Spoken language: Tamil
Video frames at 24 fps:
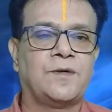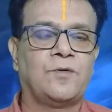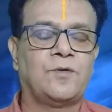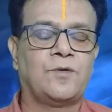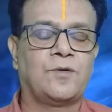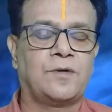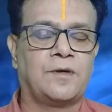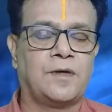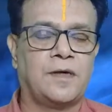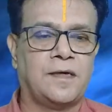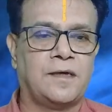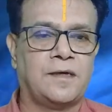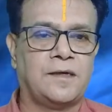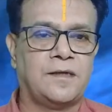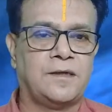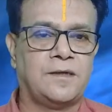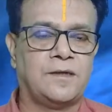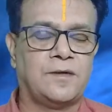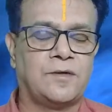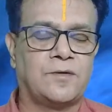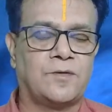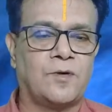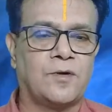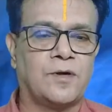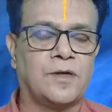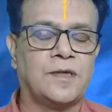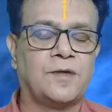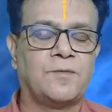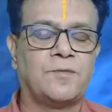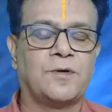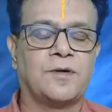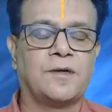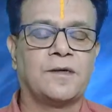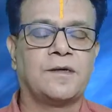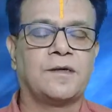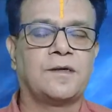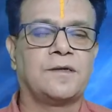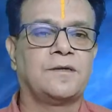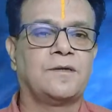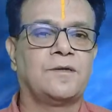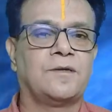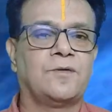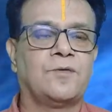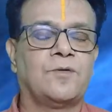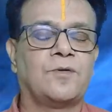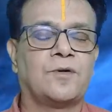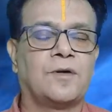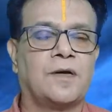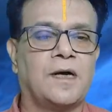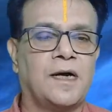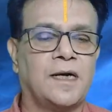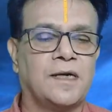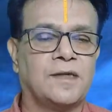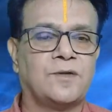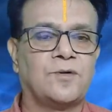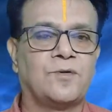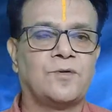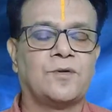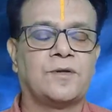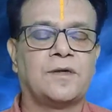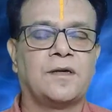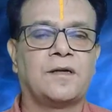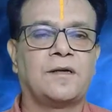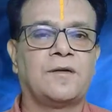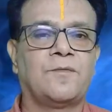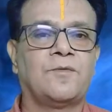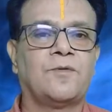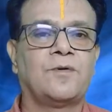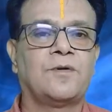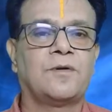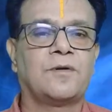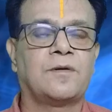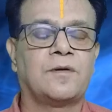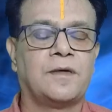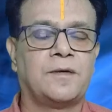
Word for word: ஒரு கா இது குழந்த பிறக்கிறது ஒரு காது குத்தல் ஒரு